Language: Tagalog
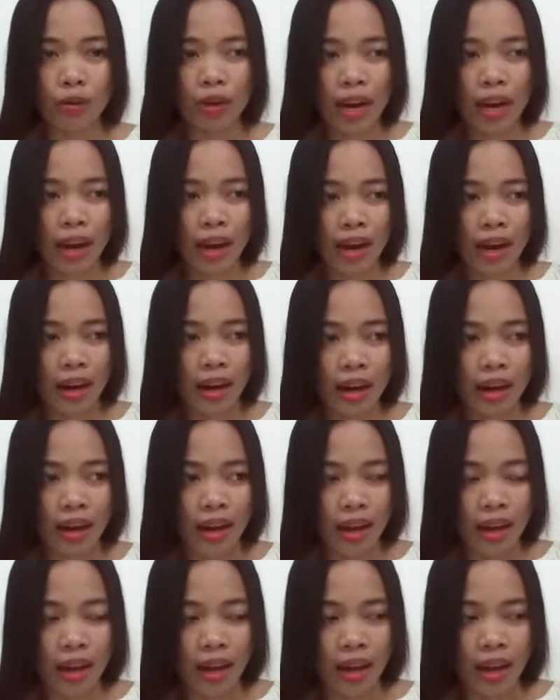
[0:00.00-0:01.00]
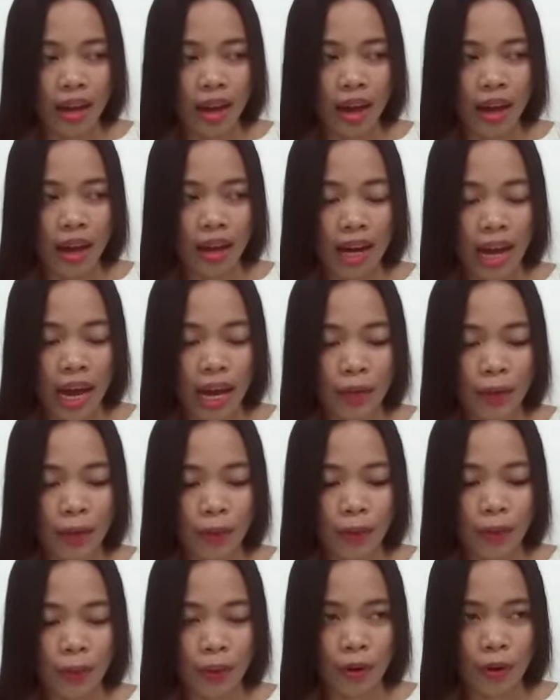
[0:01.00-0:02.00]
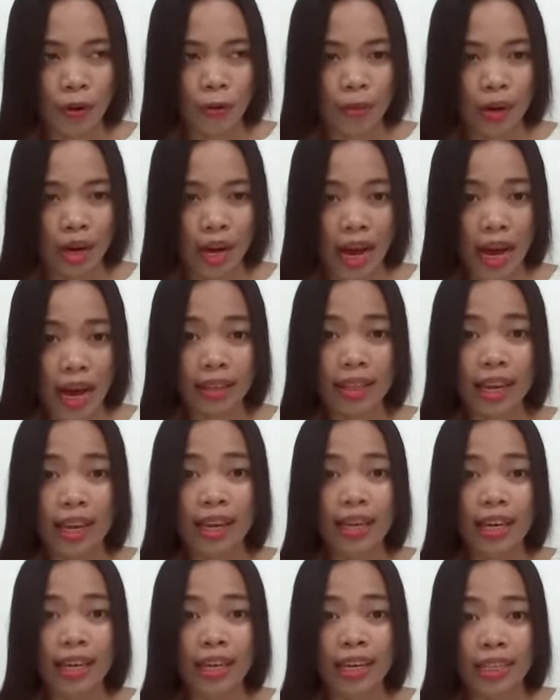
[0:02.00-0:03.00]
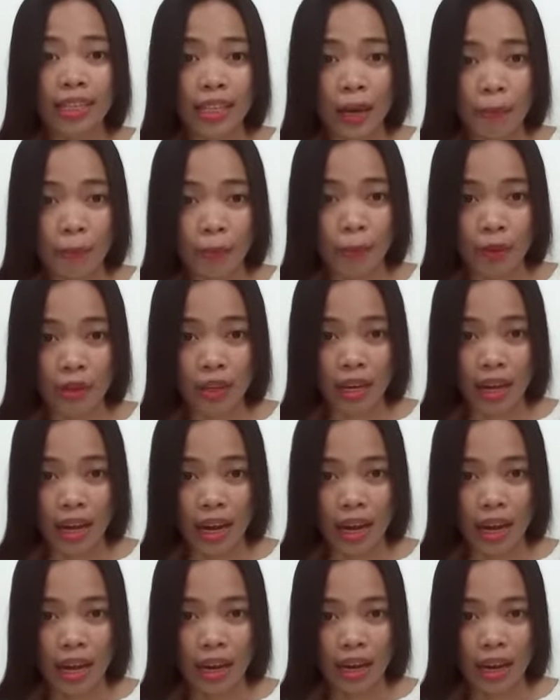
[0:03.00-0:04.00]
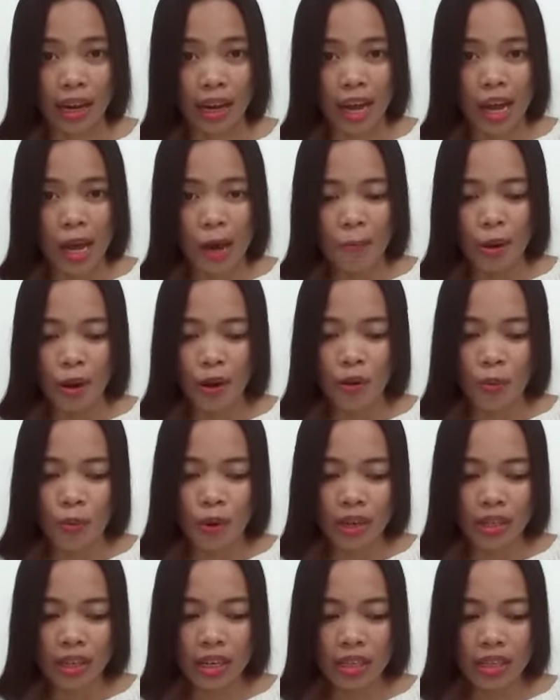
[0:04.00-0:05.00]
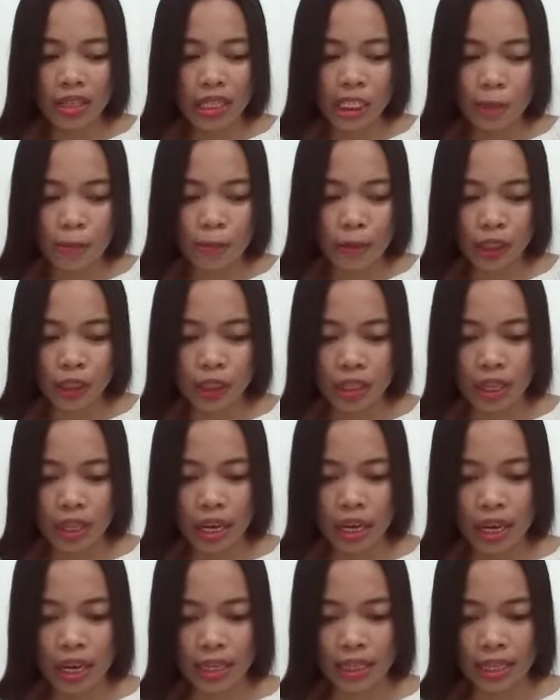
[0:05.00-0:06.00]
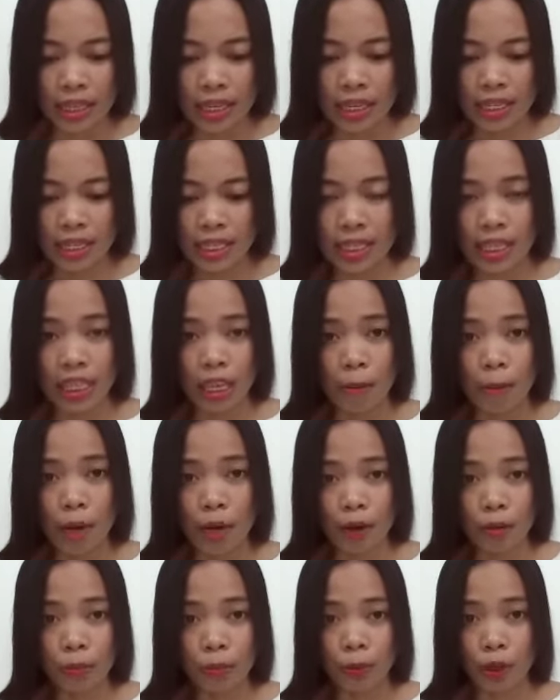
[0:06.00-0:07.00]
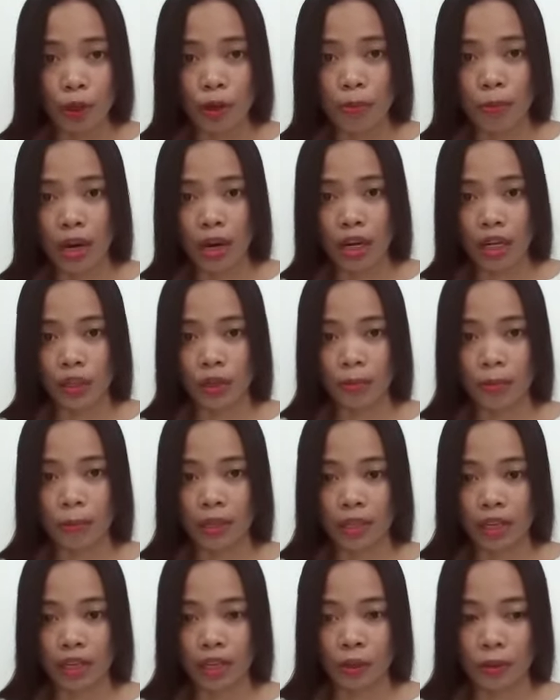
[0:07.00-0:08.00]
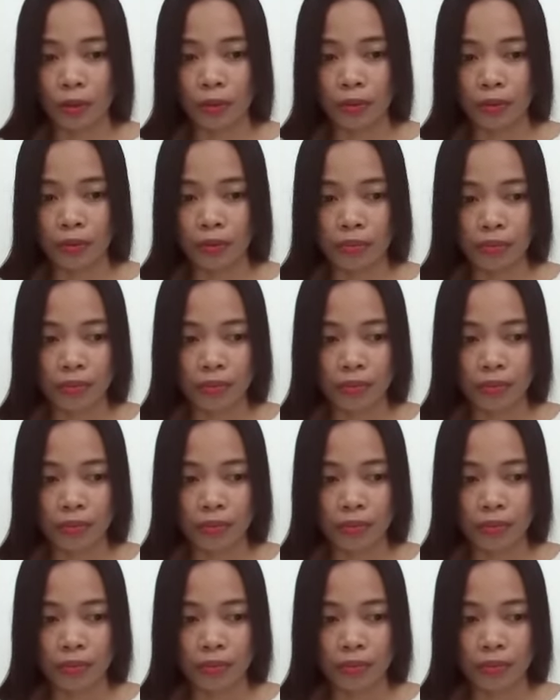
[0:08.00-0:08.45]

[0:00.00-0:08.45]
lang ang layo, kumaga, ang nakikita po nila. Pero what are the special characteristic na meron po yung mga tupa na ito?